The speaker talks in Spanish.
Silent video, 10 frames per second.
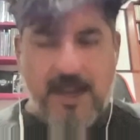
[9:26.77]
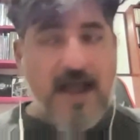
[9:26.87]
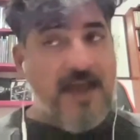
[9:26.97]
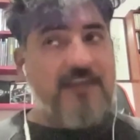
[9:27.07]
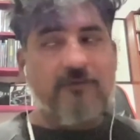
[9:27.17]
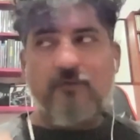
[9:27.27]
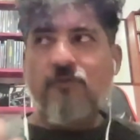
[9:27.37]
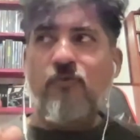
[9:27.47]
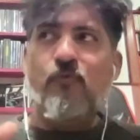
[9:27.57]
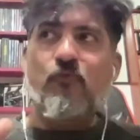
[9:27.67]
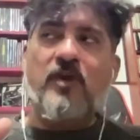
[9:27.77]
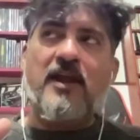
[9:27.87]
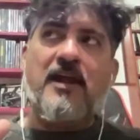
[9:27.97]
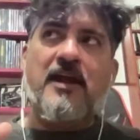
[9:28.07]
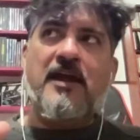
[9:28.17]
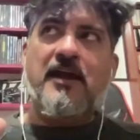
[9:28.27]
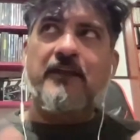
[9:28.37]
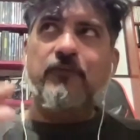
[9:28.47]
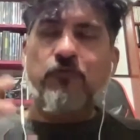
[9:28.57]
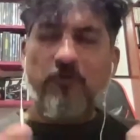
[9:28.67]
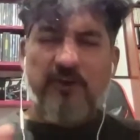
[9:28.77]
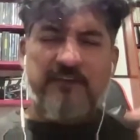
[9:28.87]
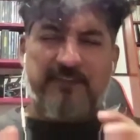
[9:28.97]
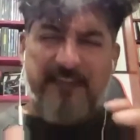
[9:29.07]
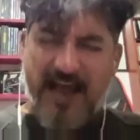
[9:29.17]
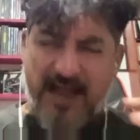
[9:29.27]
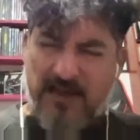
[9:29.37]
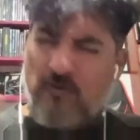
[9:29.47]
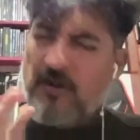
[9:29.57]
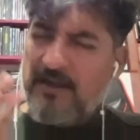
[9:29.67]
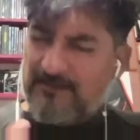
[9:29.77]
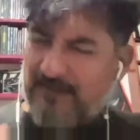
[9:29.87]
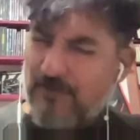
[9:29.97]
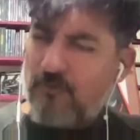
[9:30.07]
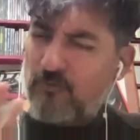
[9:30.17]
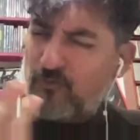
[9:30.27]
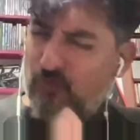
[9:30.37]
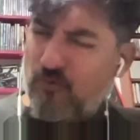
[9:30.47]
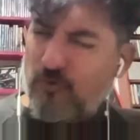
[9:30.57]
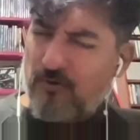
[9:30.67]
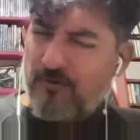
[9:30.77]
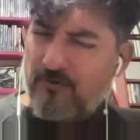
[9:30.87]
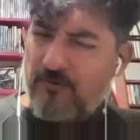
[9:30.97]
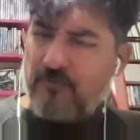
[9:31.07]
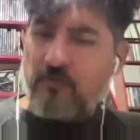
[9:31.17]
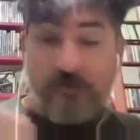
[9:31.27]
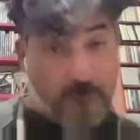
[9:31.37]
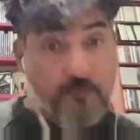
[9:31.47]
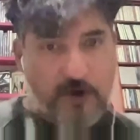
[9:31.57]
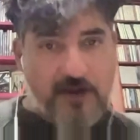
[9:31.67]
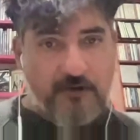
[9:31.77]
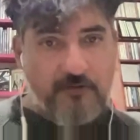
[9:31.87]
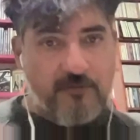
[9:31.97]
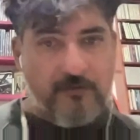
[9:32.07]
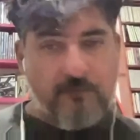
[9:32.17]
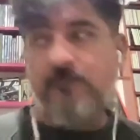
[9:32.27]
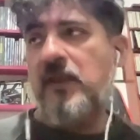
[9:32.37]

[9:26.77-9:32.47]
hay todo una, todo este halo hacia lo oscuro, ¿no? Contemporáneo, ¿no?